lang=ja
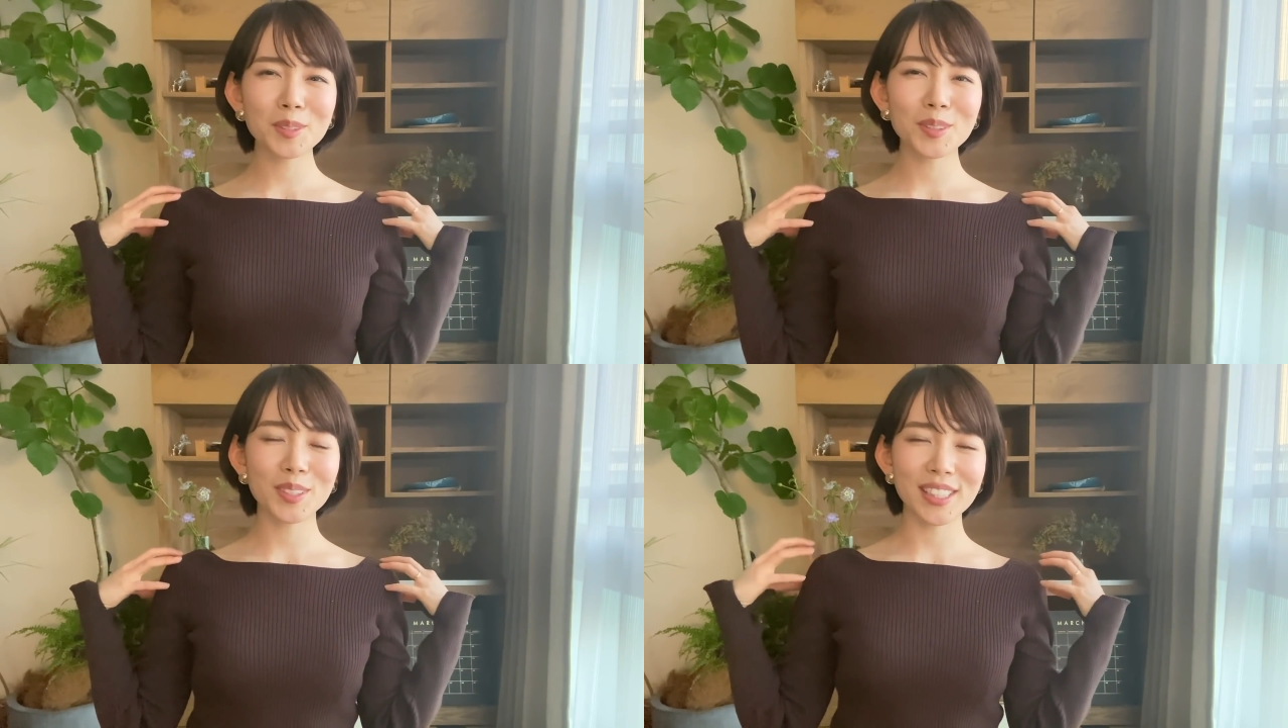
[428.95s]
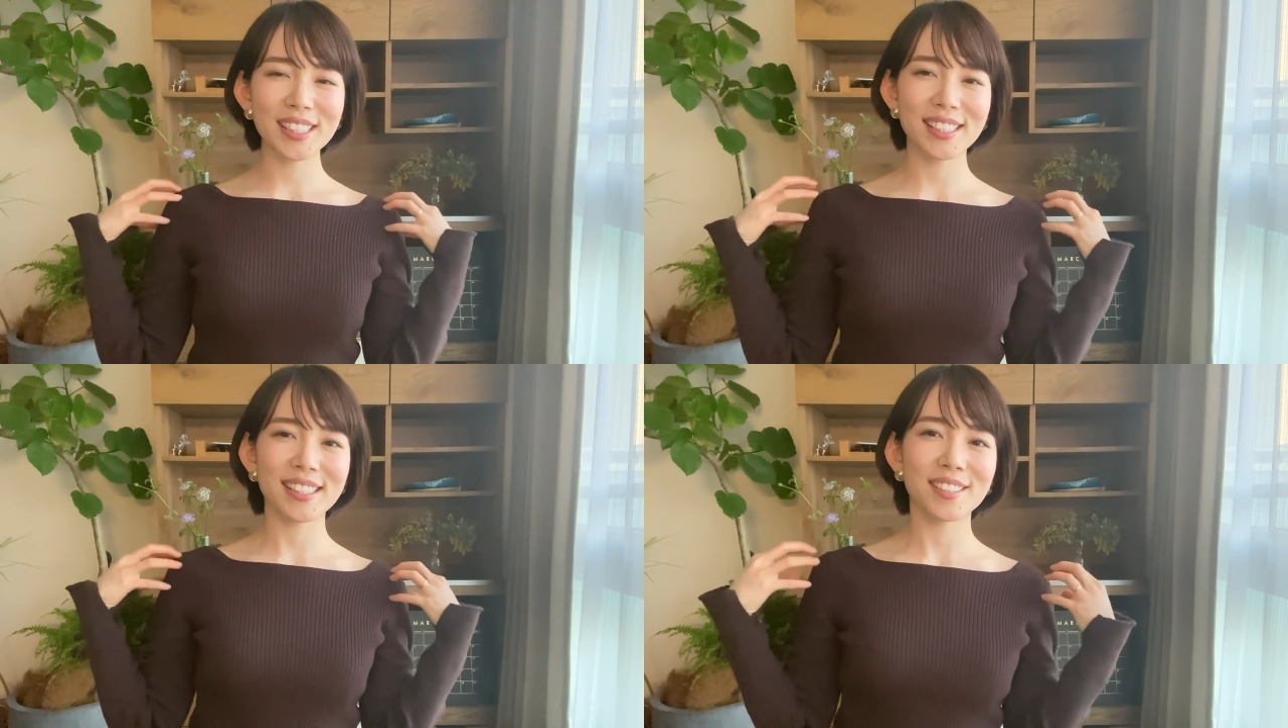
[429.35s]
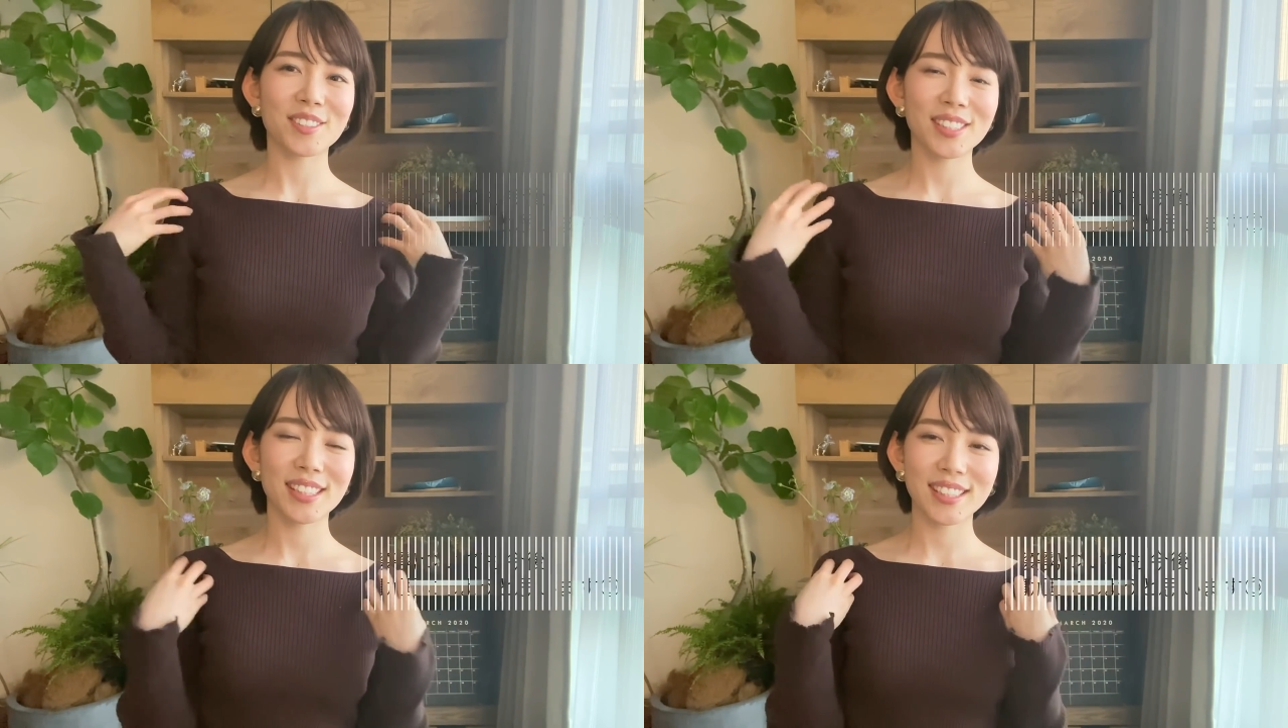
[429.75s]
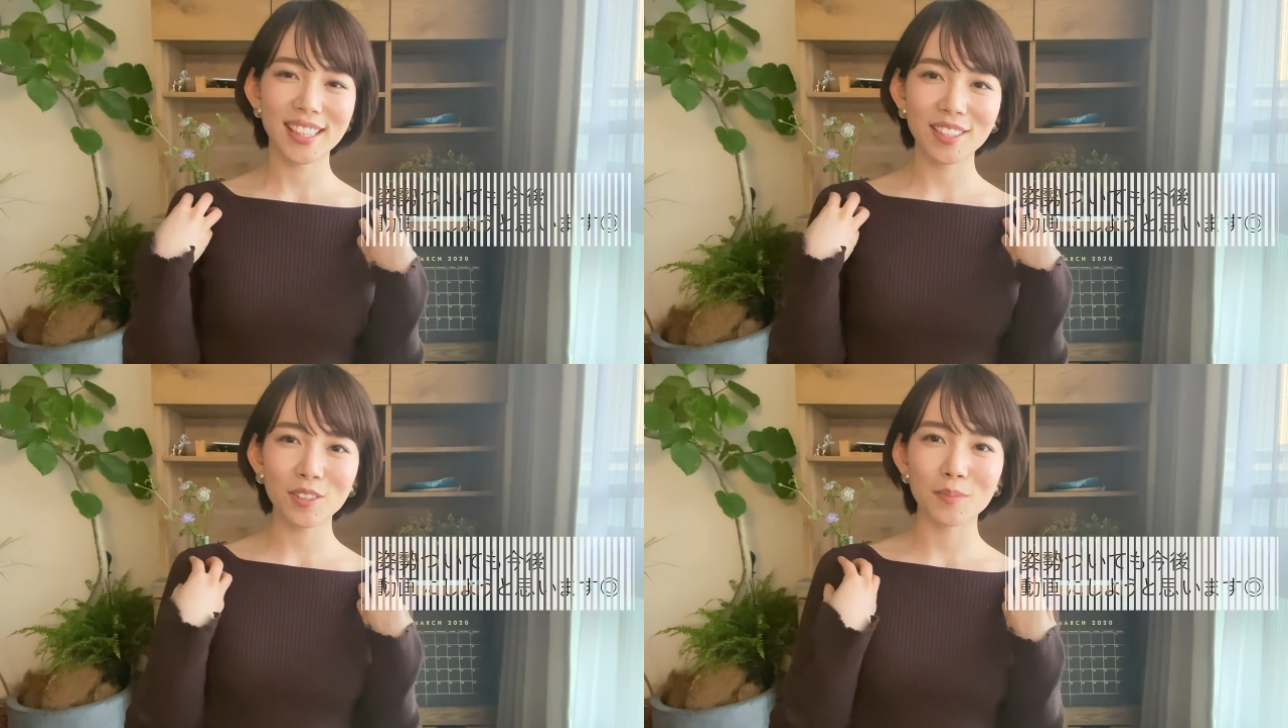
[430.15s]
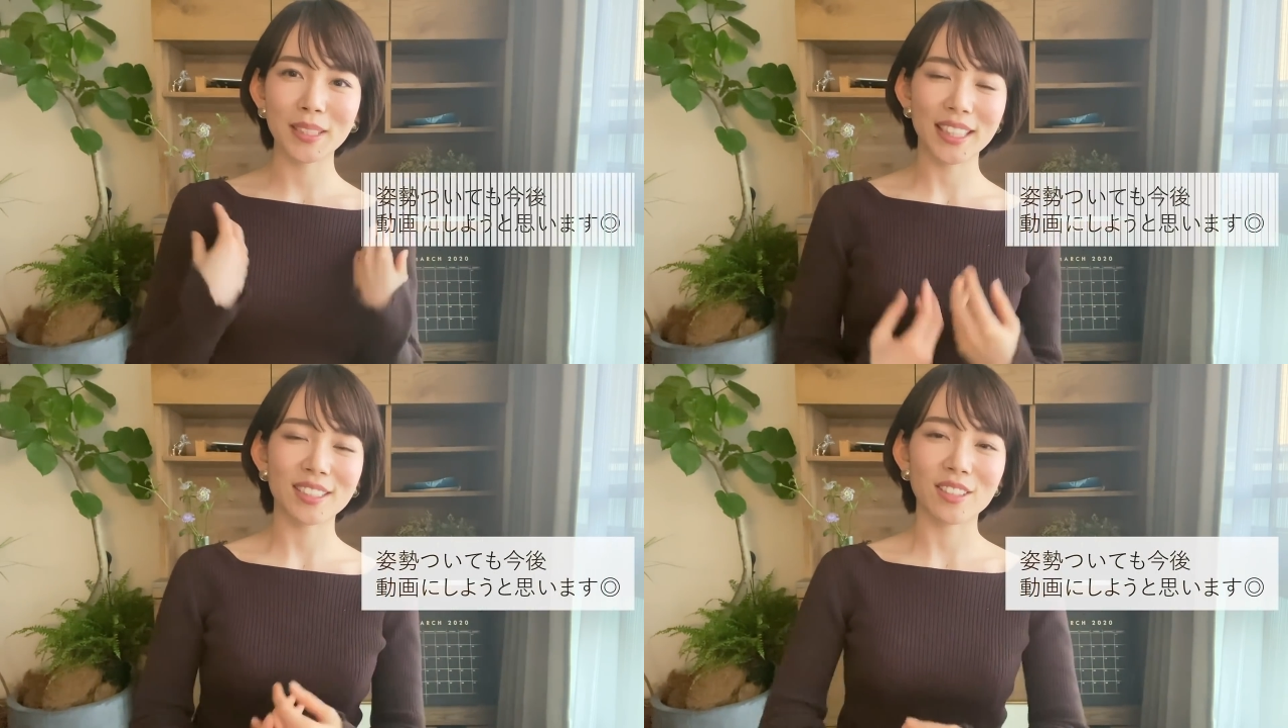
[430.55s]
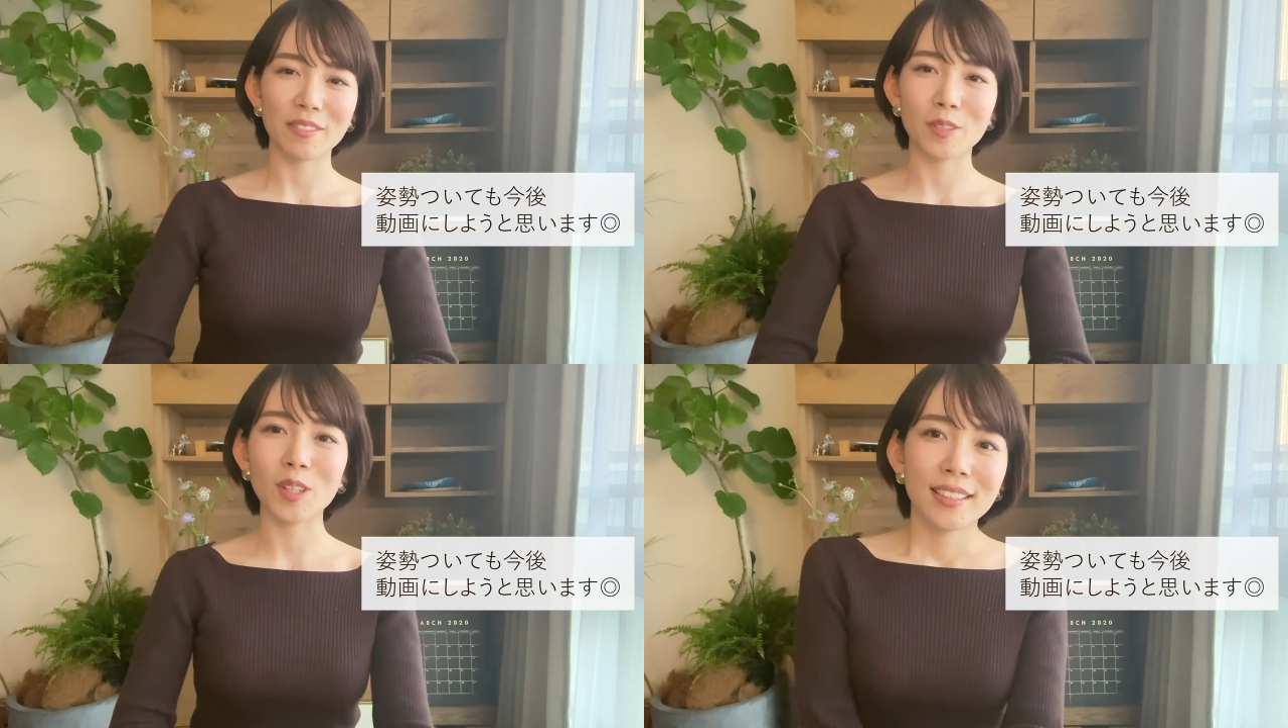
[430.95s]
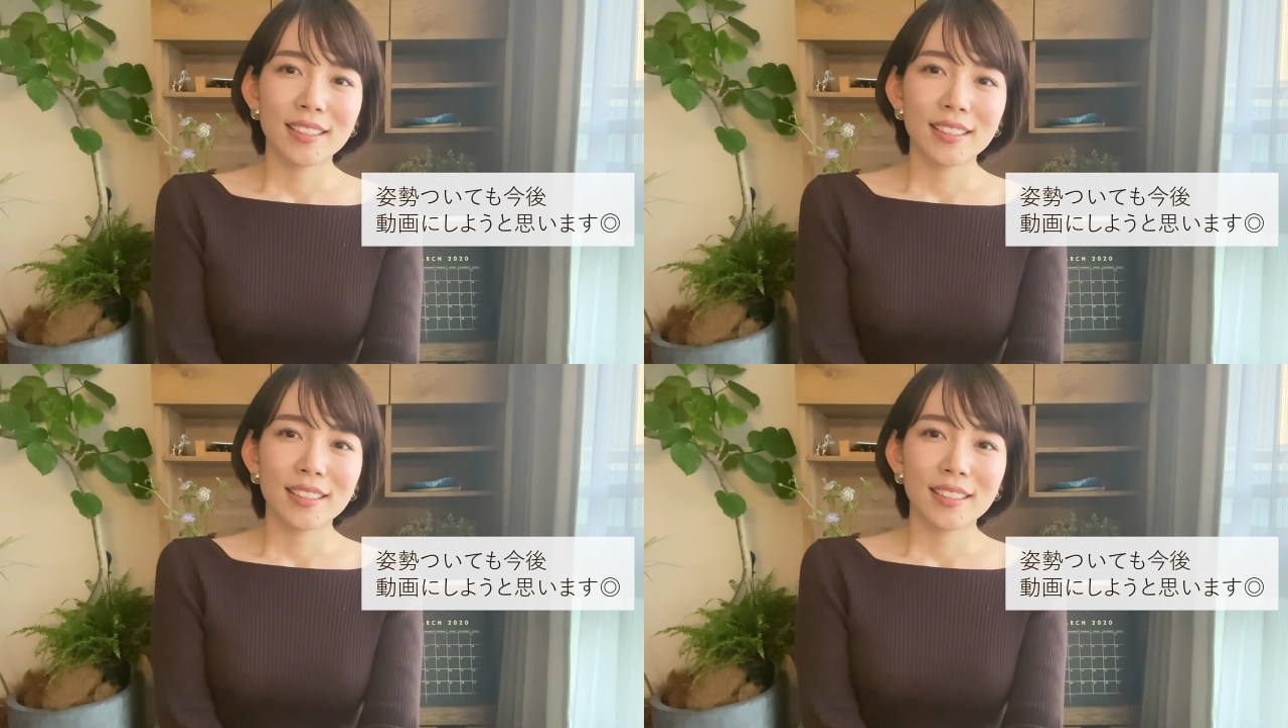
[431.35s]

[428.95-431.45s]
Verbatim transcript: ごく意識してほしいんですけど、またそれも